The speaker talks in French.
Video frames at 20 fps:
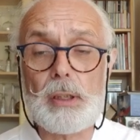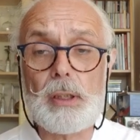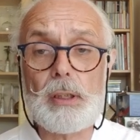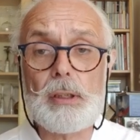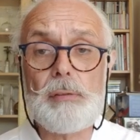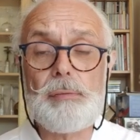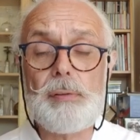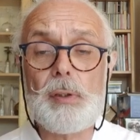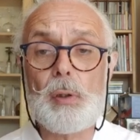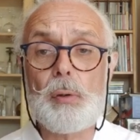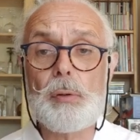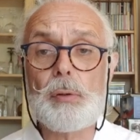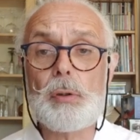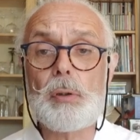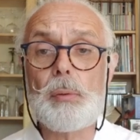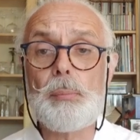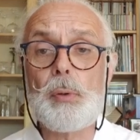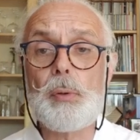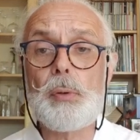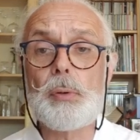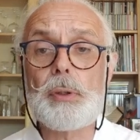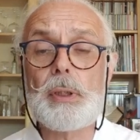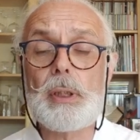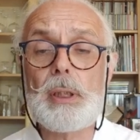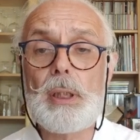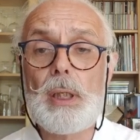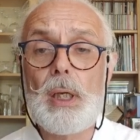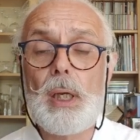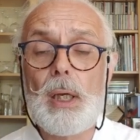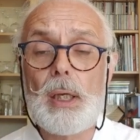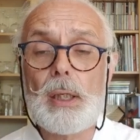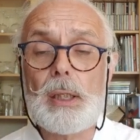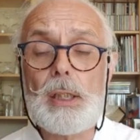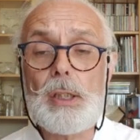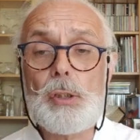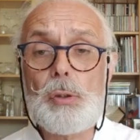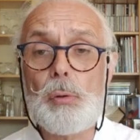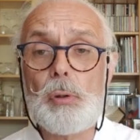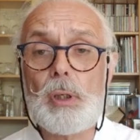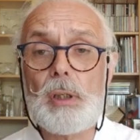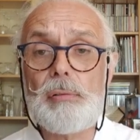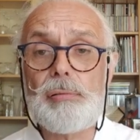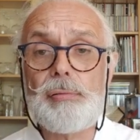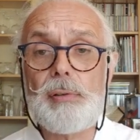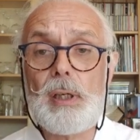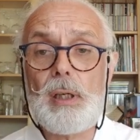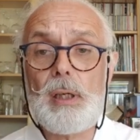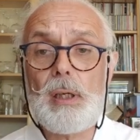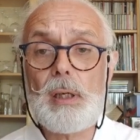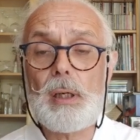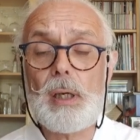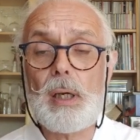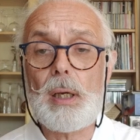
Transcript: les différentes communautés qui se réfèrent